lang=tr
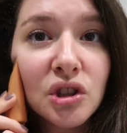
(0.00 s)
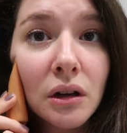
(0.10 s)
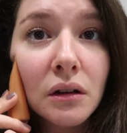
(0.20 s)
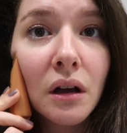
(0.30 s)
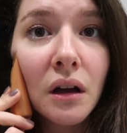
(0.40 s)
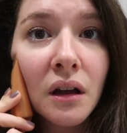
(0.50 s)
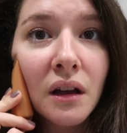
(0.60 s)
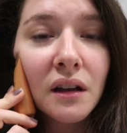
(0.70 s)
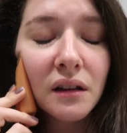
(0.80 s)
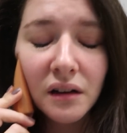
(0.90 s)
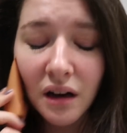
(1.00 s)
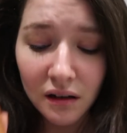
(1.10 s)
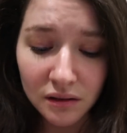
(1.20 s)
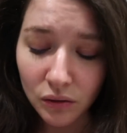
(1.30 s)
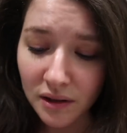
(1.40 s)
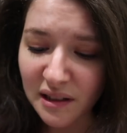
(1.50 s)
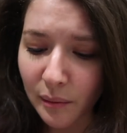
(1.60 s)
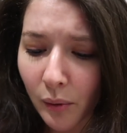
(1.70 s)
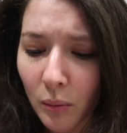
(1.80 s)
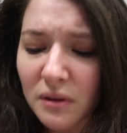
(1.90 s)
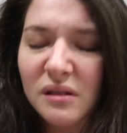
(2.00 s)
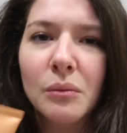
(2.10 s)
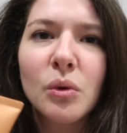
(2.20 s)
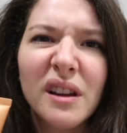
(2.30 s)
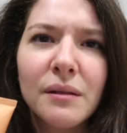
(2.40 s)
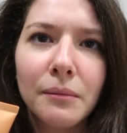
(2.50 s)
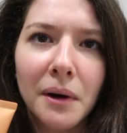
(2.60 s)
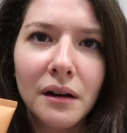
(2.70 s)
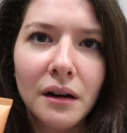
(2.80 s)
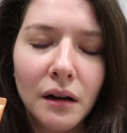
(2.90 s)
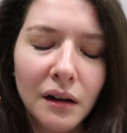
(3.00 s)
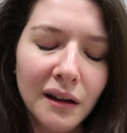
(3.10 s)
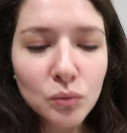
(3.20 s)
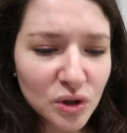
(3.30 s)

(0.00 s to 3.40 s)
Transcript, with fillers: İnşallah reaksiyona sebep olmaz ama bu iyi bir marka.